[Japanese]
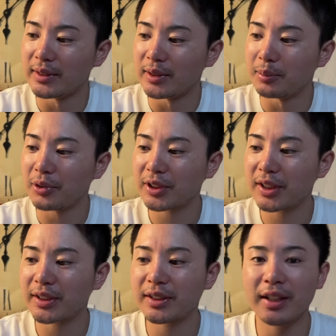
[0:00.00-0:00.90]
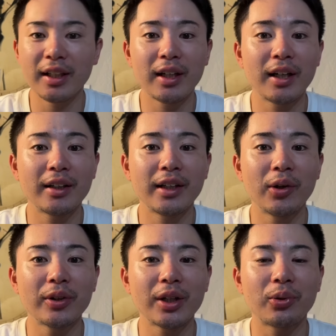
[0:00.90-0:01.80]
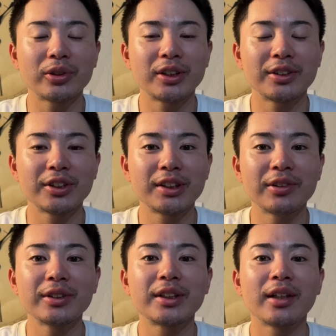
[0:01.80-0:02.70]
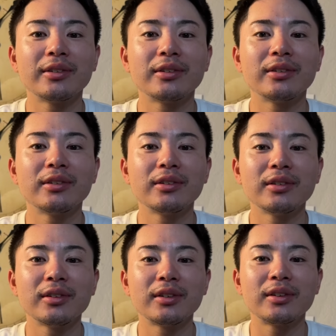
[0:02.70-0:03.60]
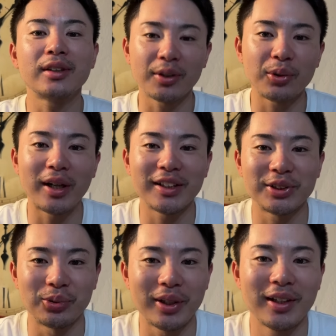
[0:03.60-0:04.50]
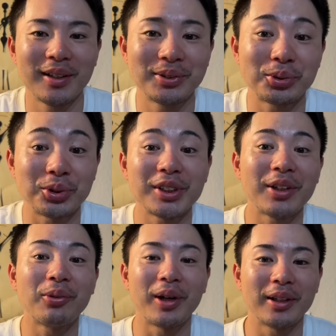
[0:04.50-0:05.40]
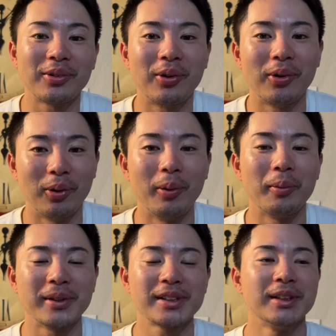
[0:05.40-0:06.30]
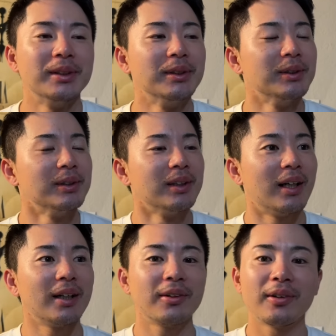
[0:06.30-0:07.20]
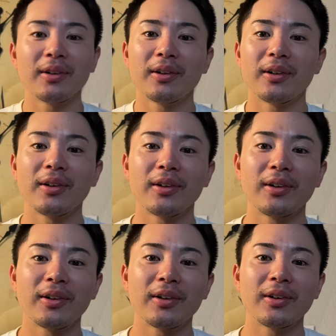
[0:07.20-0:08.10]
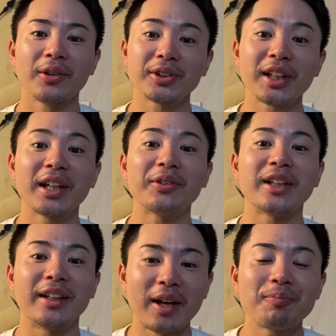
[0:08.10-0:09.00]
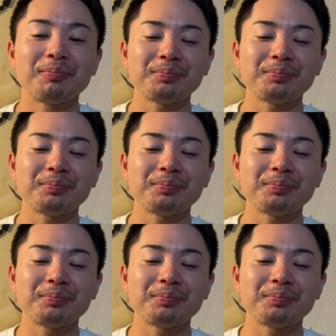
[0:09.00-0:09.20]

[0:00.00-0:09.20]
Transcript: もしかしたら、直樹骨折してるんちゃうっていう話をね、えー、ちょっとしていこうかなと思います。あのー、吉川直樹さんね。